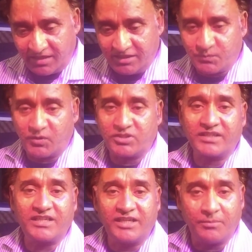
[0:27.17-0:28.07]
इस
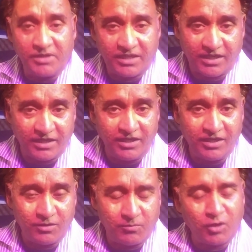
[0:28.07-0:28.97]
प्रोजेक्ट की डबिंग कर रहे
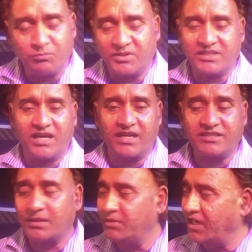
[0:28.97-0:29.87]
हैं और बहुत मज़ा आ रहा है
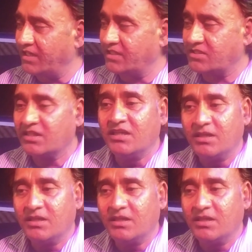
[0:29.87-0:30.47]
सभी आर्टिस्ट